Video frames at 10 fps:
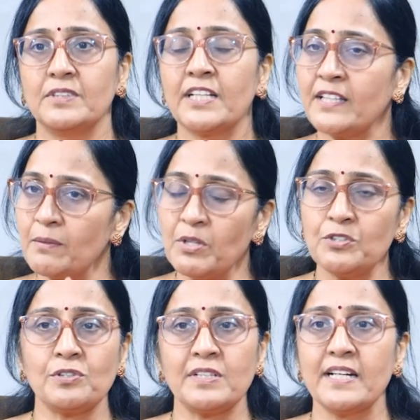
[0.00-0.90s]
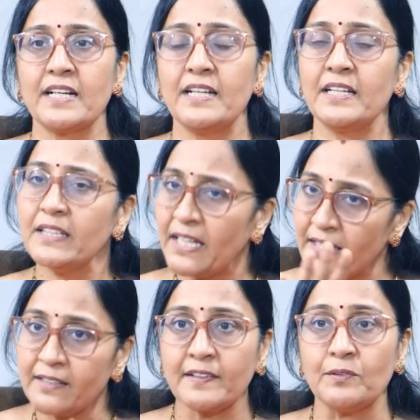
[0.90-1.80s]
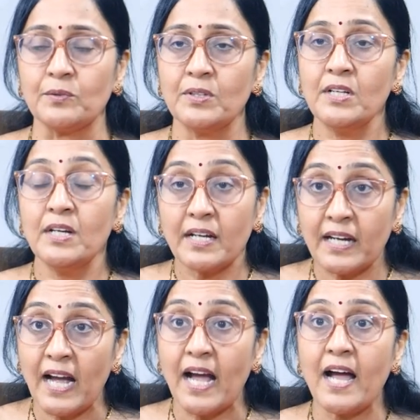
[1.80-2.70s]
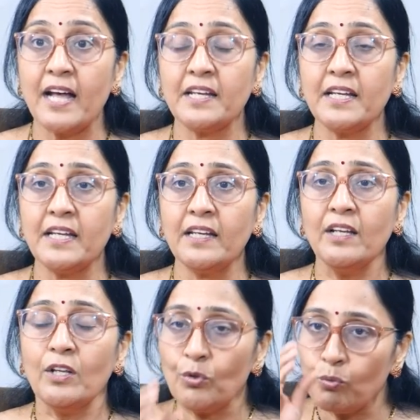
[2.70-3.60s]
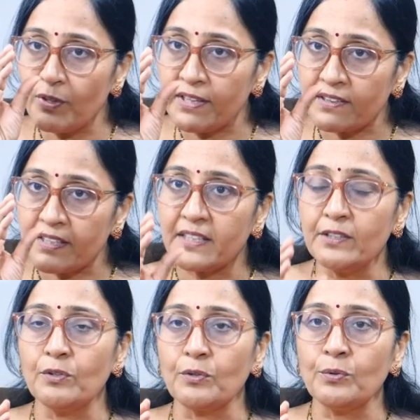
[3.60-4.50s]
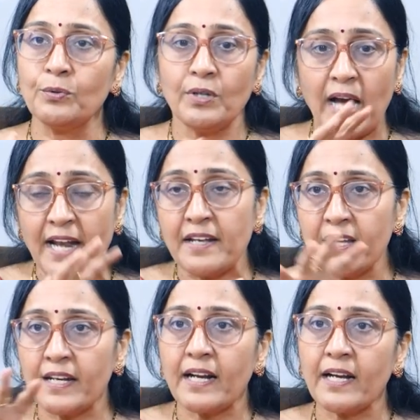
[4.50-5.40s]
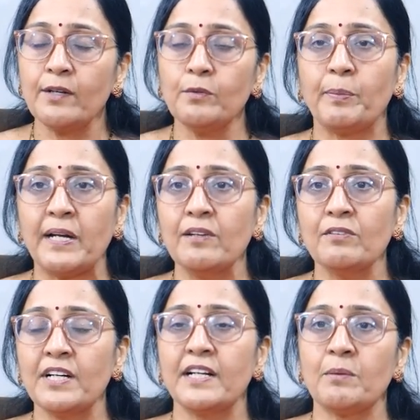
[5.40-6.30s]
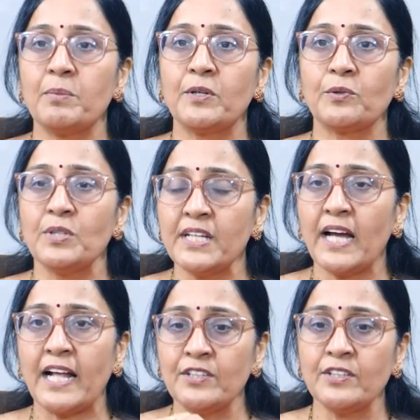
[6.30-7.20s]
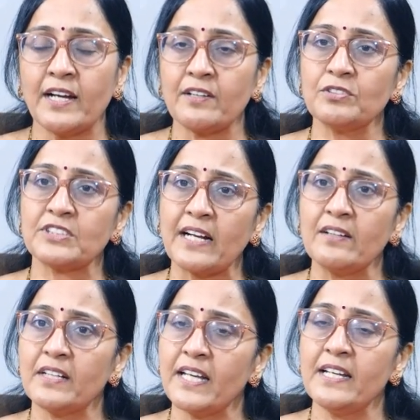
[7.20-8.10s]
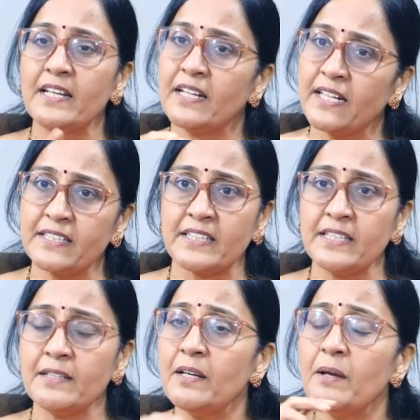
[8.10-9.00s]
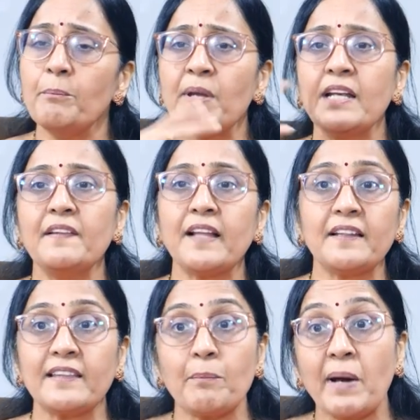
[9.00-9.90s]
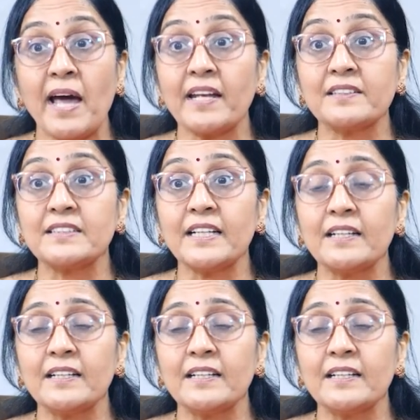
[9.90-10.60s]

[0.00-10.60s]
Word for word: ఇద్దరు మనుషులు తినగలిగిందైనా తిను కానీ నువ్వు ఇంత తింటూ అన్ని రకాలు పళ్ళెం నిండా పెట్టుకుని అది అగం సగం కెలికి కతికి మిగిలిందంతా పారేస్తే